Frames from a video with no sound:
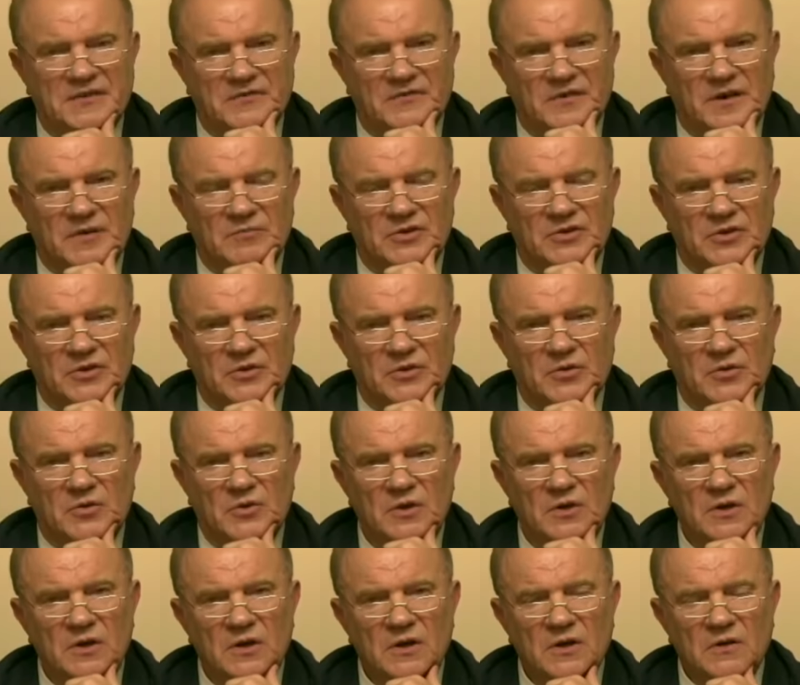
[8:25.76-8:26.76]
в обиду
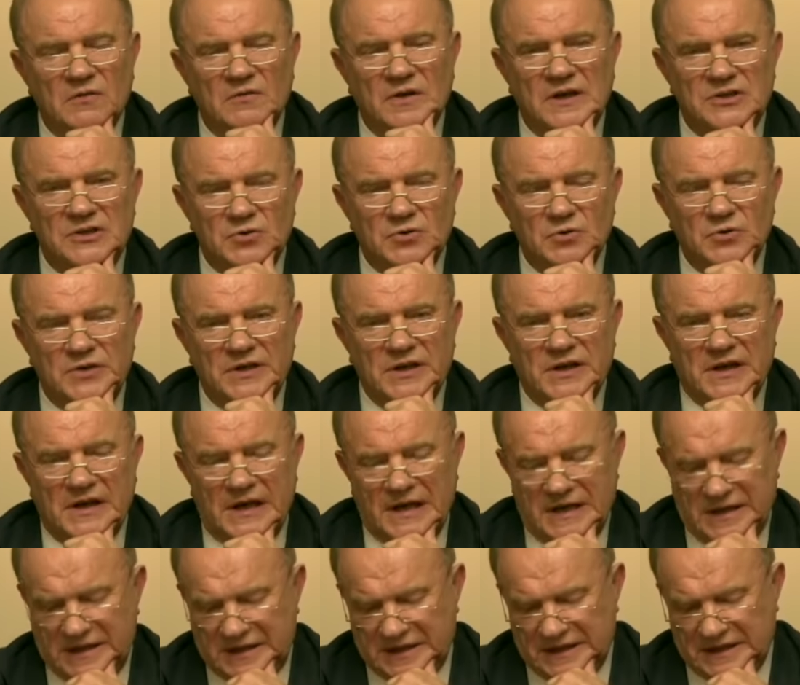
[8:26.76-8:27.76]
ваше
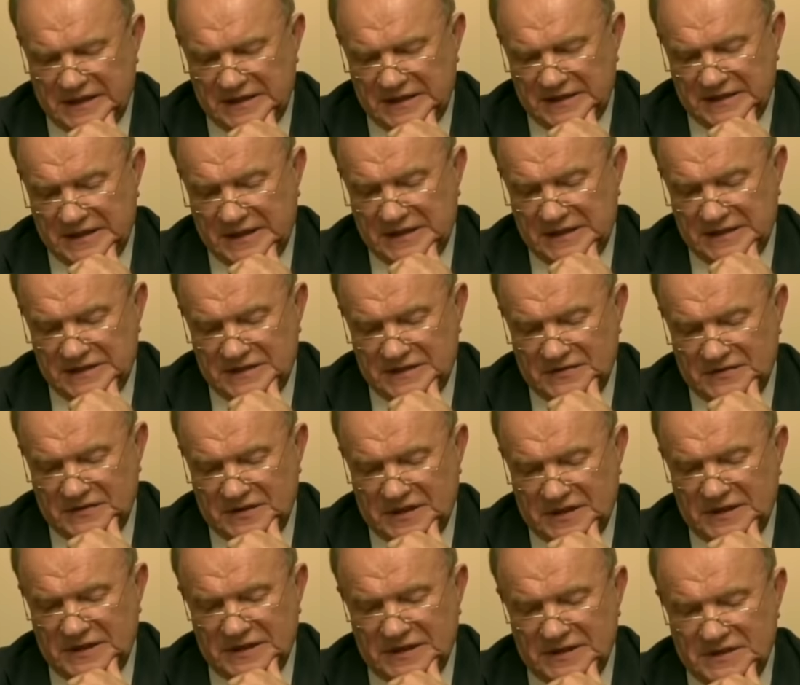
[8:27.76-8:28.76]
уникальное хозяйство,
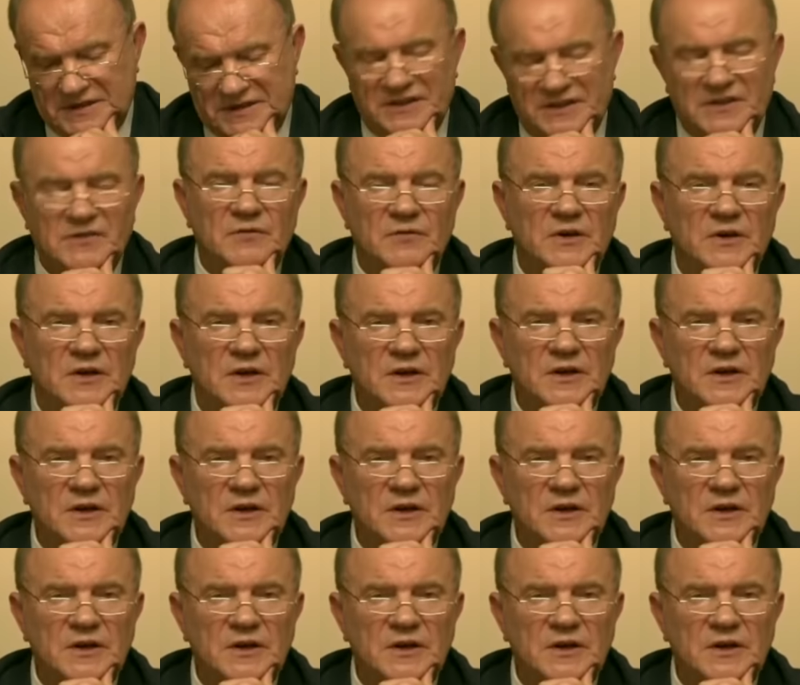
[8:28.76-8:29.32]
коллектив,